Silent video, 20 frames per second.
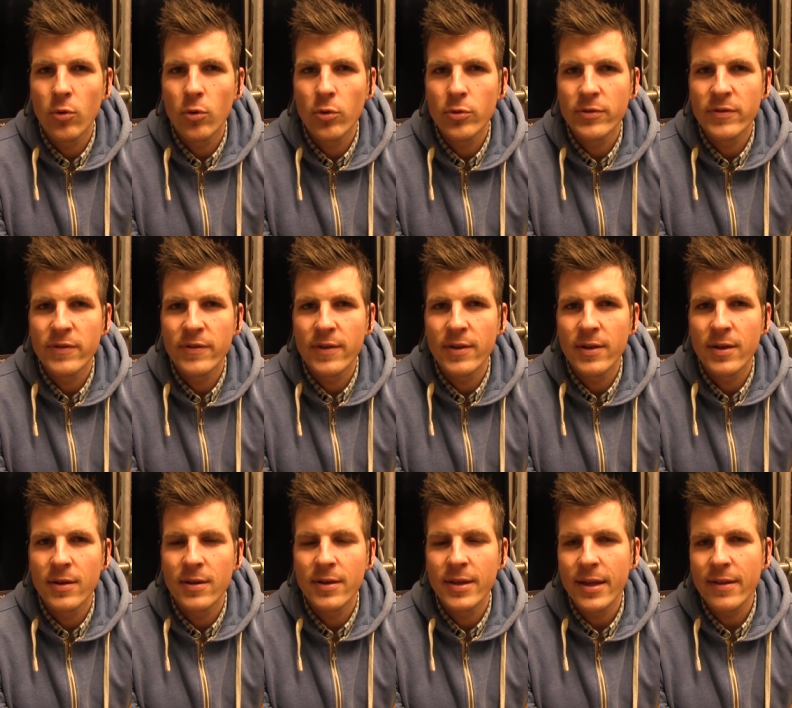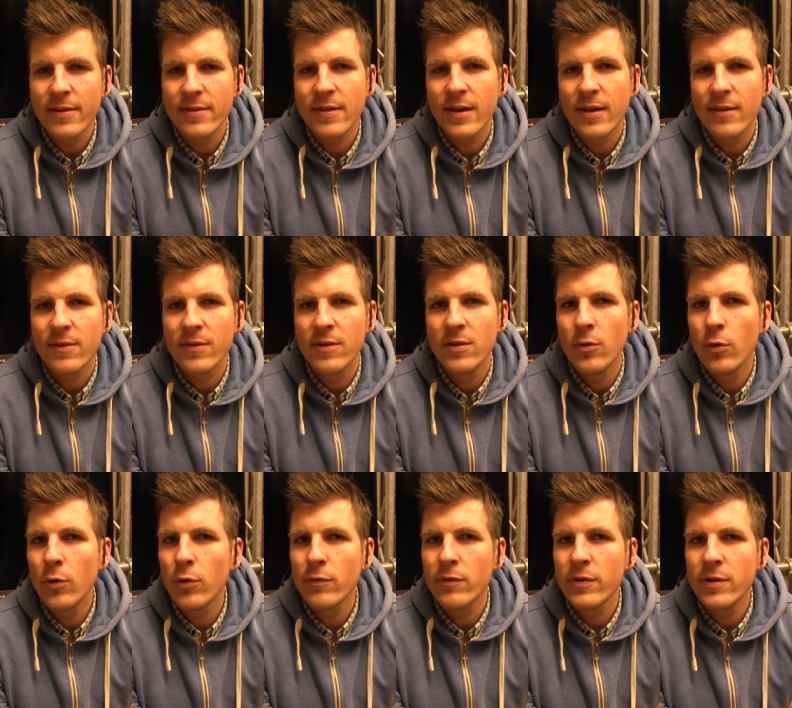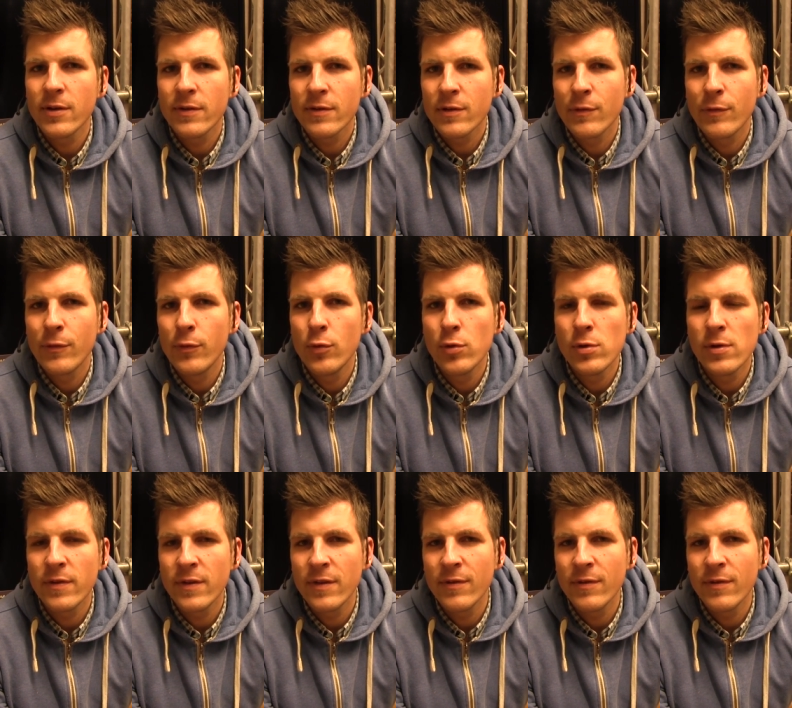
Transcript: Und äh, jetzt hat sie irgendwie das Gefühl,